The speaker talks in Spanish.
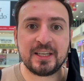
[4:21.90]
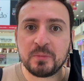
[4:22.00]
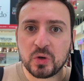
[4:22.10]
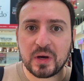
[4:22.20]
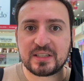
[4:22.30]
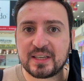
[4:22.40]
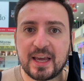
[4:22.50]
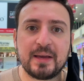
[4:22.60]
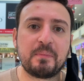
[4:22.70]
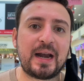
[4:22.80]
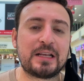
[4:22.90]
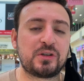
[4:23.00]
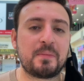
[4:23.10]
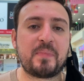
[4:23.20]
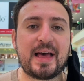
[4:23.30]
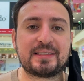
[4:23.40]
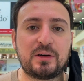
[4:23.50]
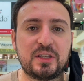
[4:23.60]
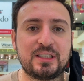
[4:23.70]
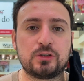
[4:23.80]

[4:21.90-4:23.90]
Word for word: Team USA para las Olimpiadas ahorita en